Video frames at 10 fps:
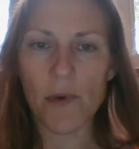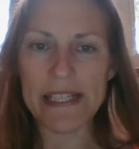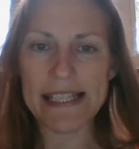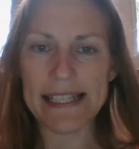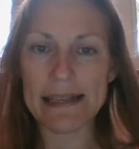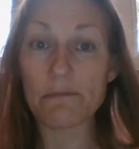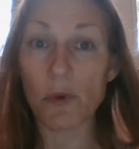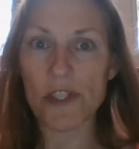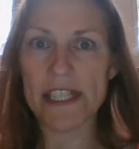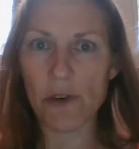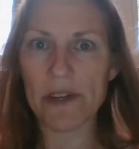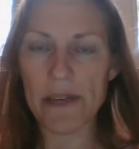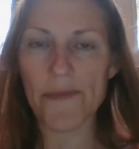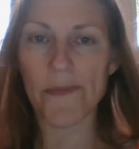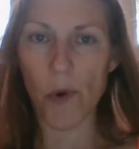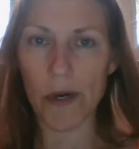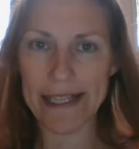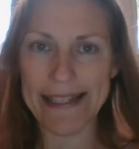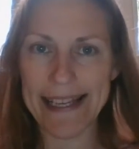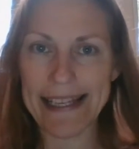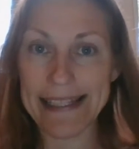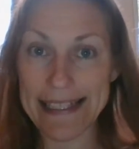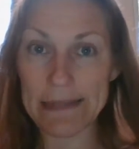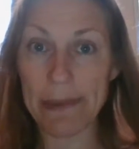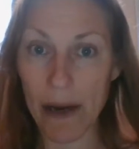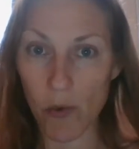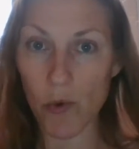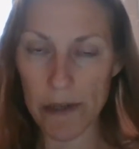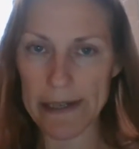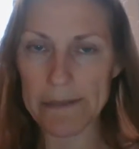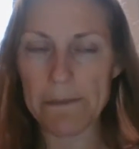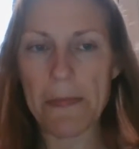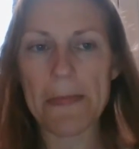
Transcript: queste emozioni forti di paura.